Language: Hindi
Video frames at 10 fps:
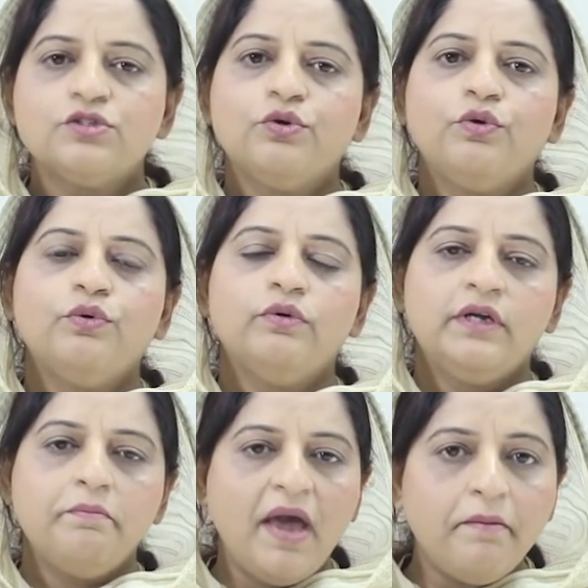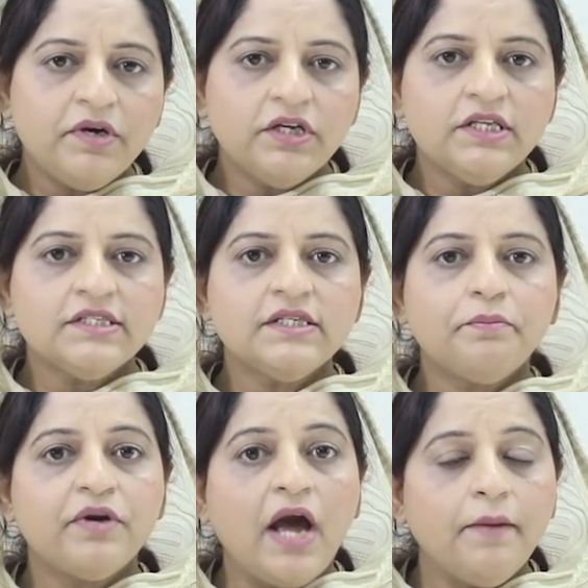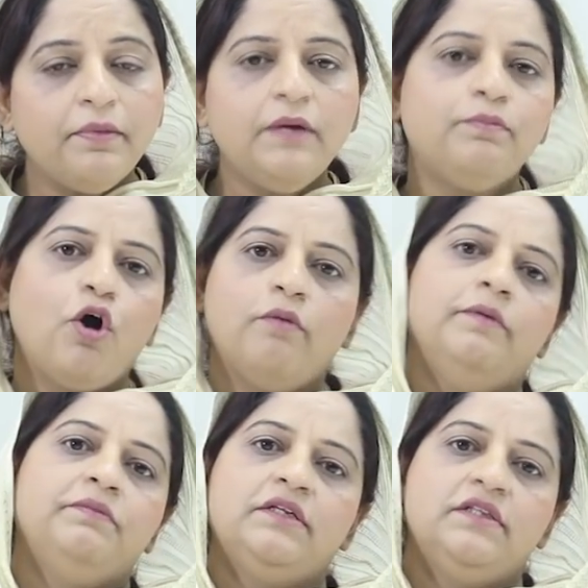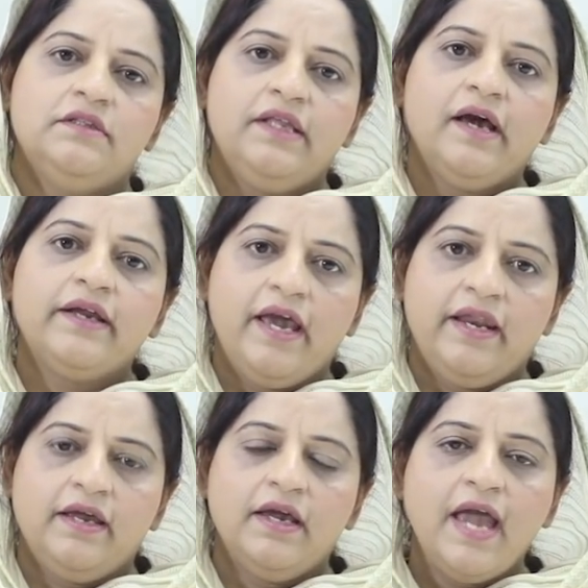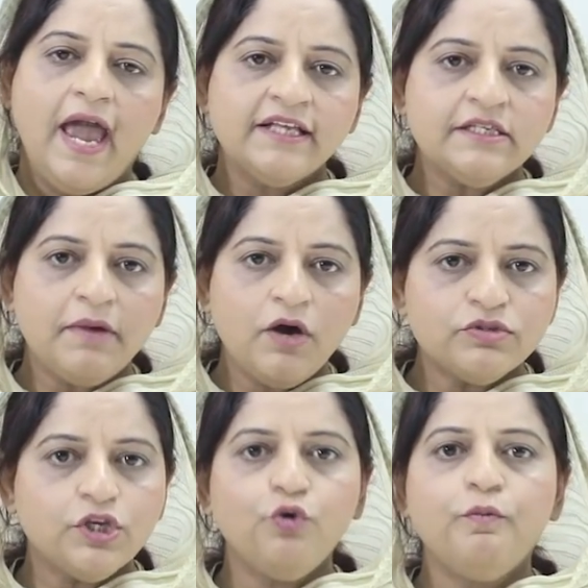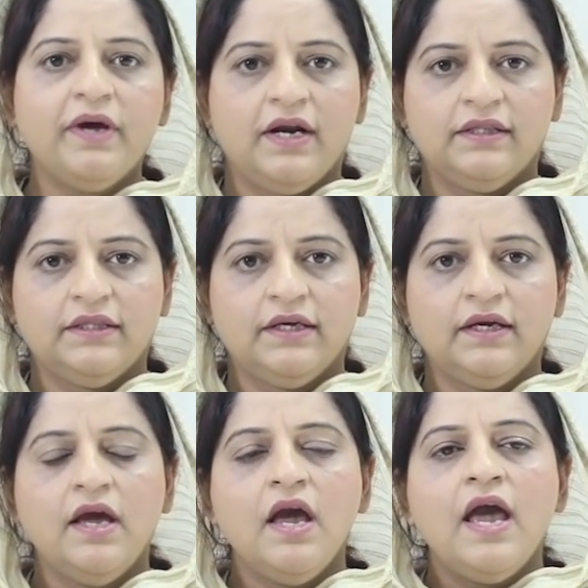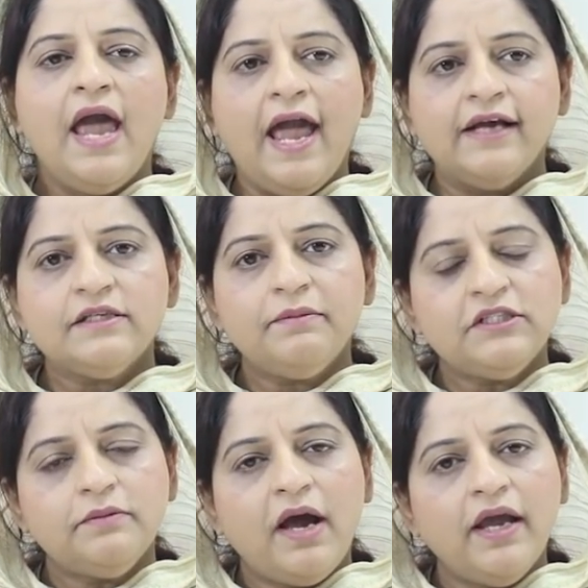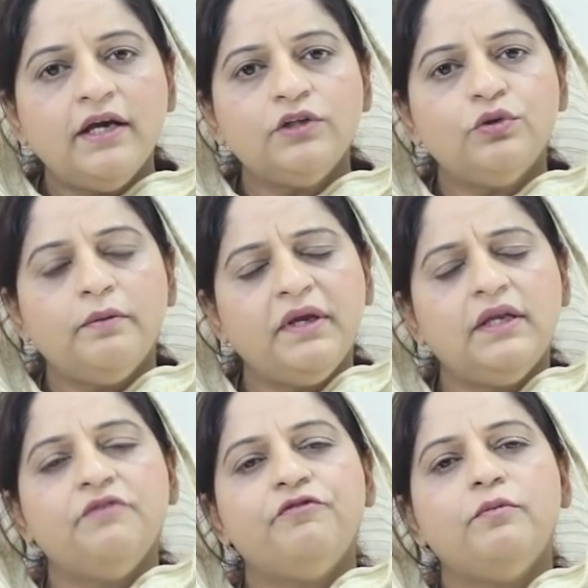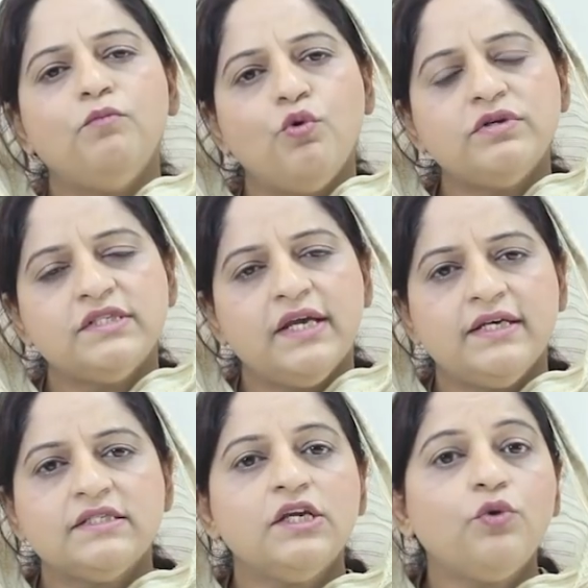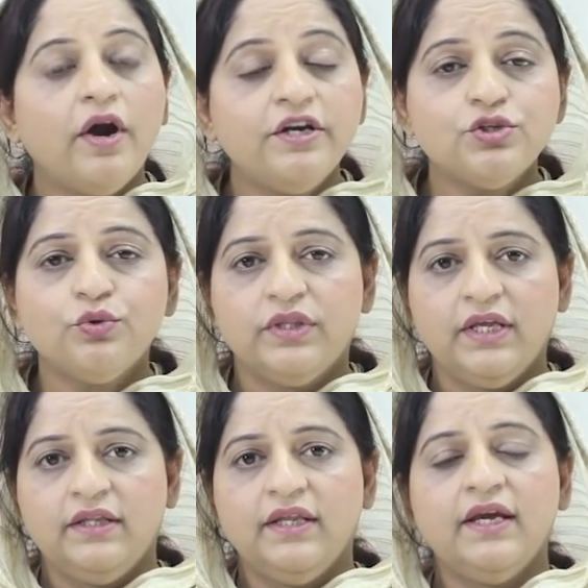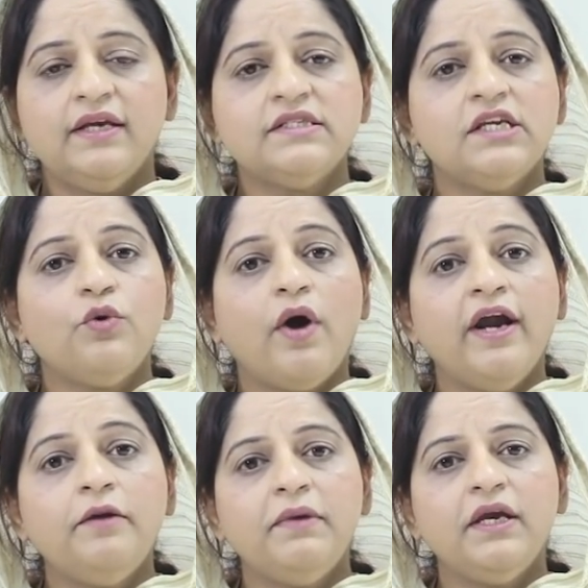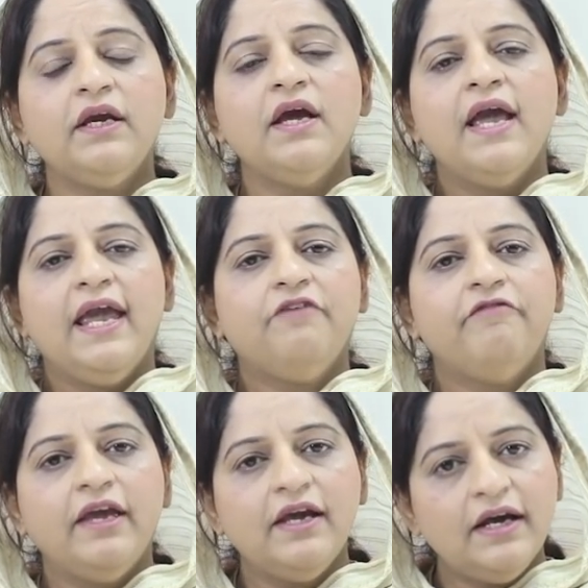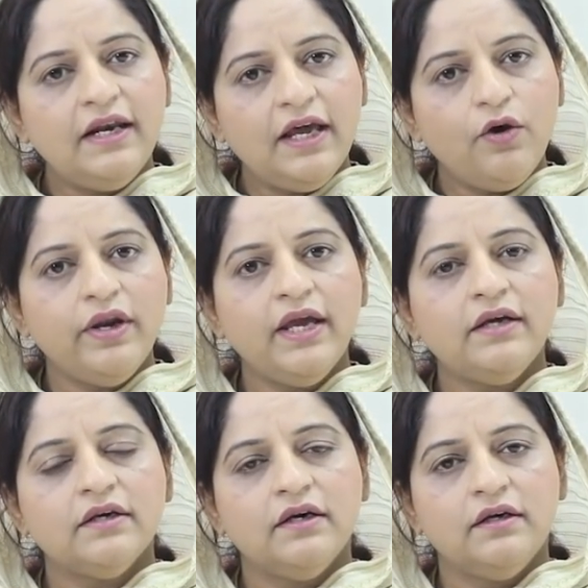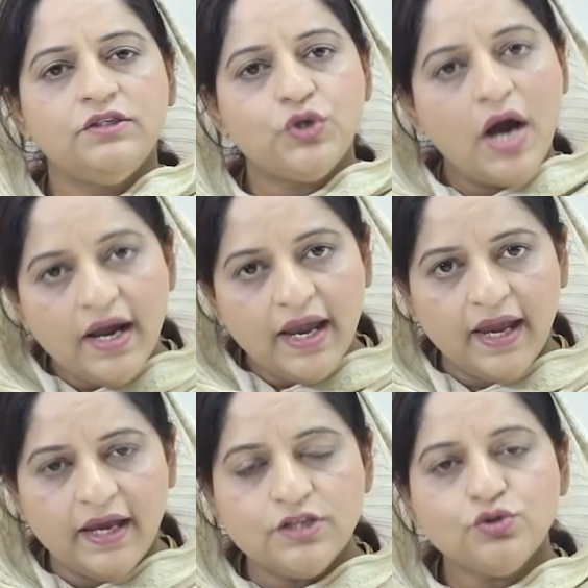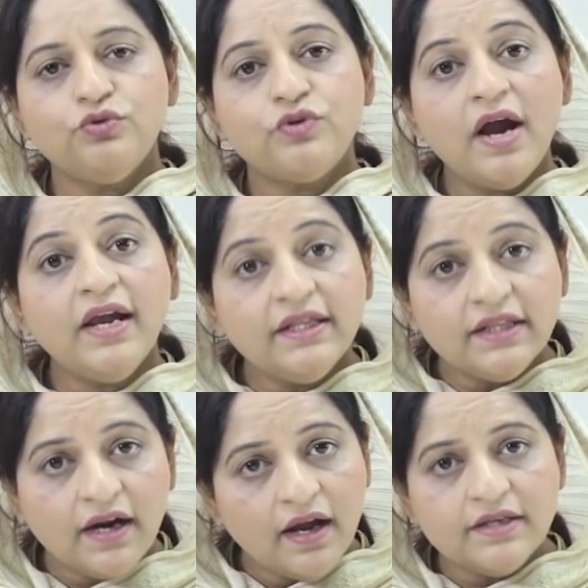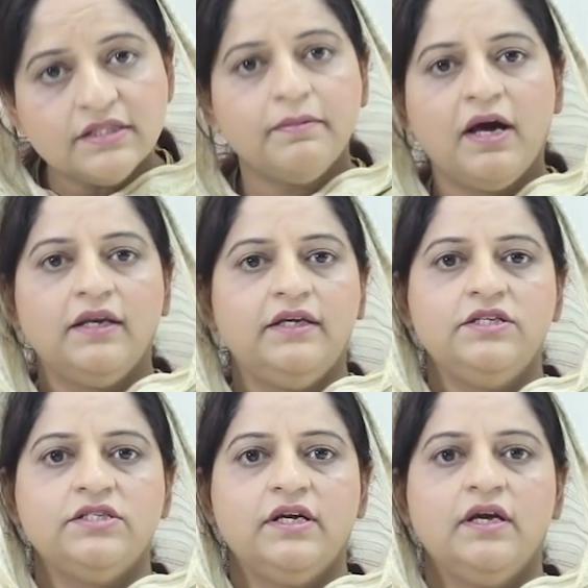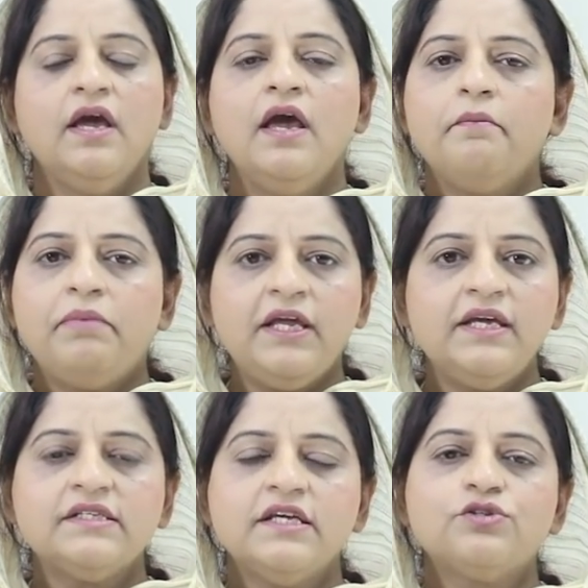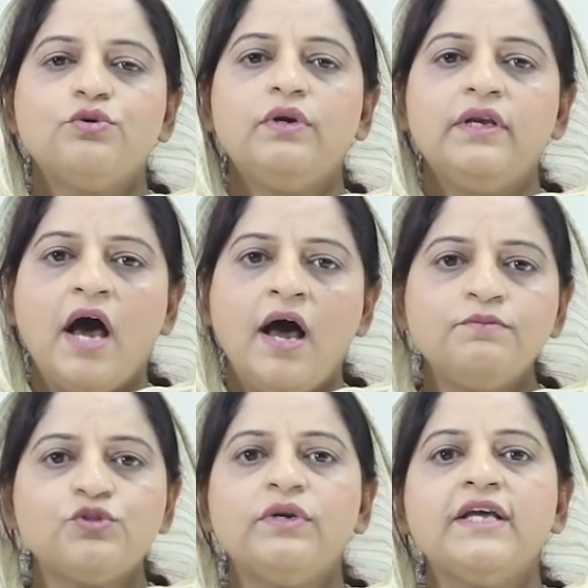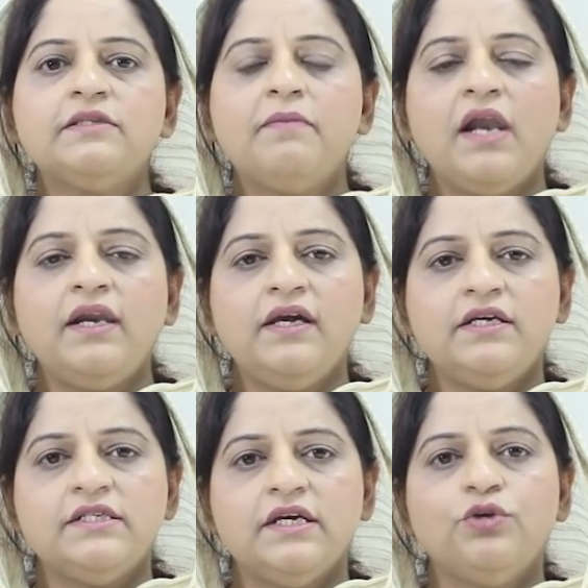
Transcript: सो रिमेंबर दिस इज़ अ प्राइमरी प्रॉब्लम दैट दे आर कैरिंग एक्जिमा उसके ऊपर आता है एक्जिमा जब आएगा तो हमें डिफरेंट मोड से स्टीरॉइड्स होते हैं देखें स्टीरॉयड भी एक वहीकल है और एक ड्रग है इसको ड्रग की तरह इस्तेमाल कीजिए प्लीज़ इसको नाम सुन के इस्तेमाल ना कीजिए